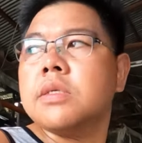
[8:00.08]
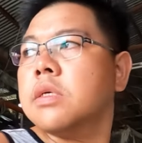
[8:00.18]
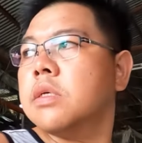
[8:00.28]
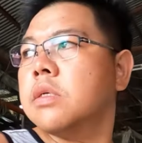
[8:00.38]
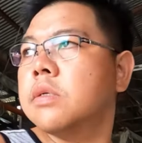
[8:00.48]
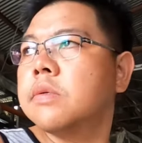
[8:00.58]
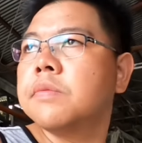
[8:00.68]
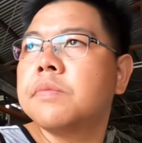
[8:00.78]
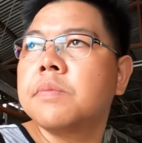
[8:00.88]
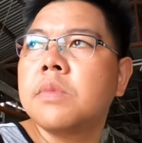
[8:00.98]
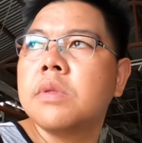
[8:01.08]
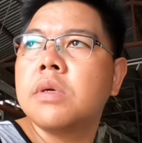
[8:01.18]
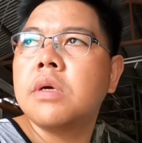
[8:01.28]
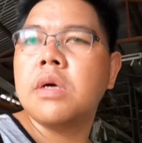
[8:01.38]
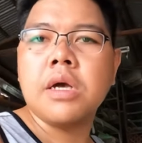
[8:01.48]
sige.
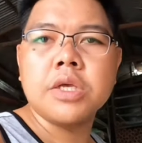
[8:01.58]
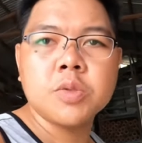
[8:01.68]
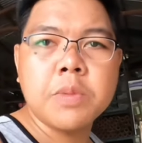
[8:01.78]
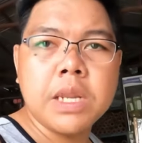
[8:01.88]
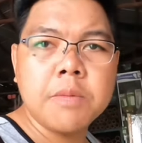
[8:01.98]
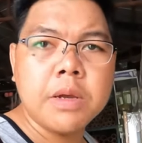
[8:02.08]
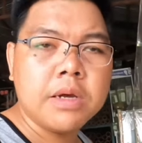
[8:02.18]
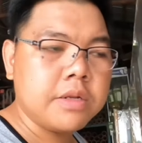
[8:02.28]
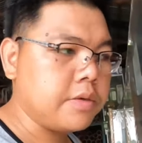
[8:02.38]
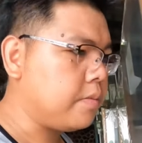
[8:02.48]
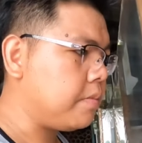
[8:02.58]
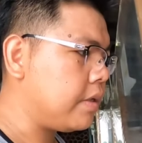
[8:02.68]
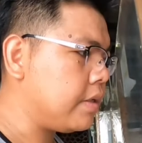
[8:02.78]
Ayos pala mga kanoyki.